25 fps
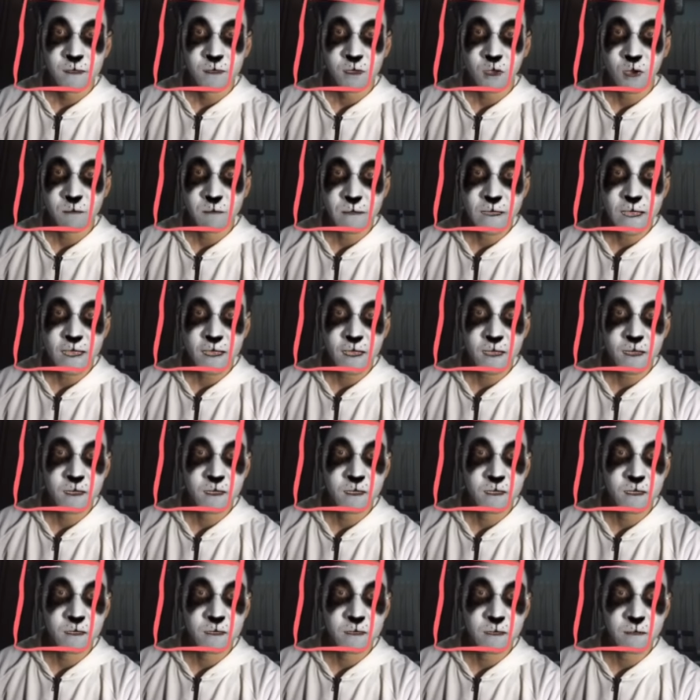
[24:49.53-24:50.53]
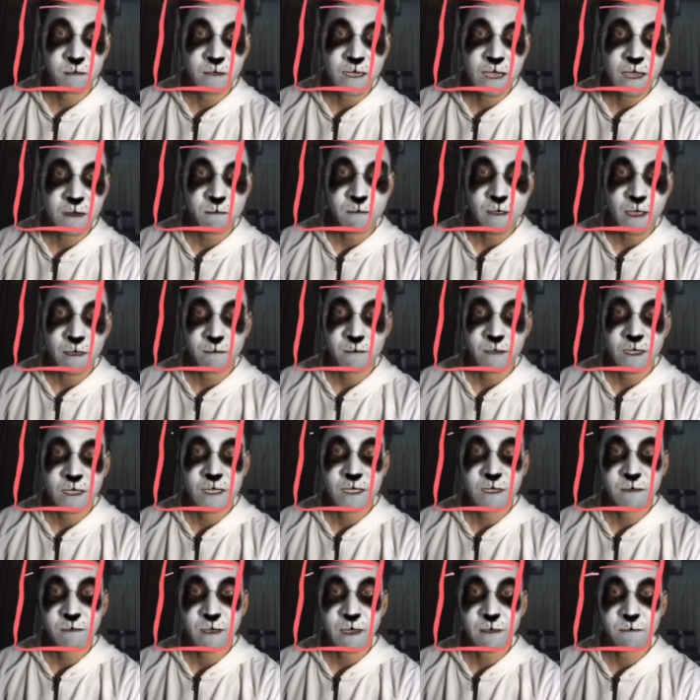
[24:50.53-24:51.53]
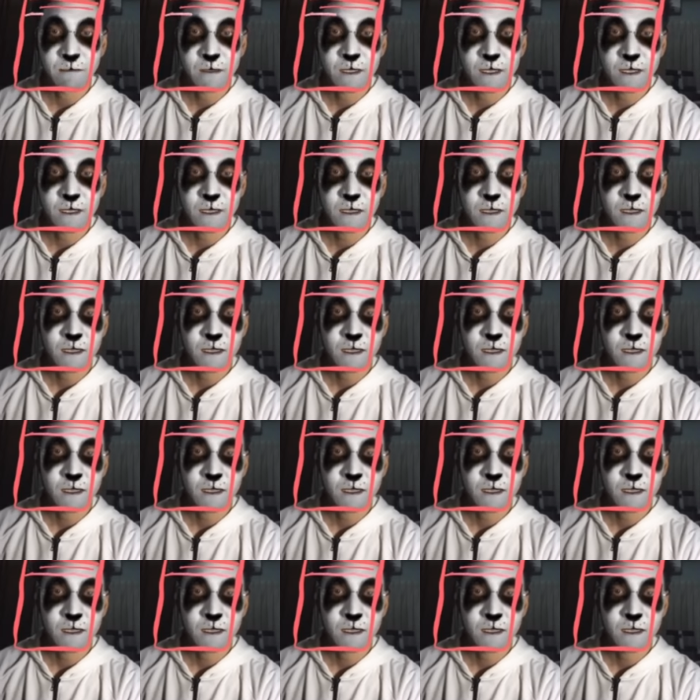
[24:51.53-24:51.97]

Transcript: ต่อมาก็คือสำคัญแบบนี้แบบนี้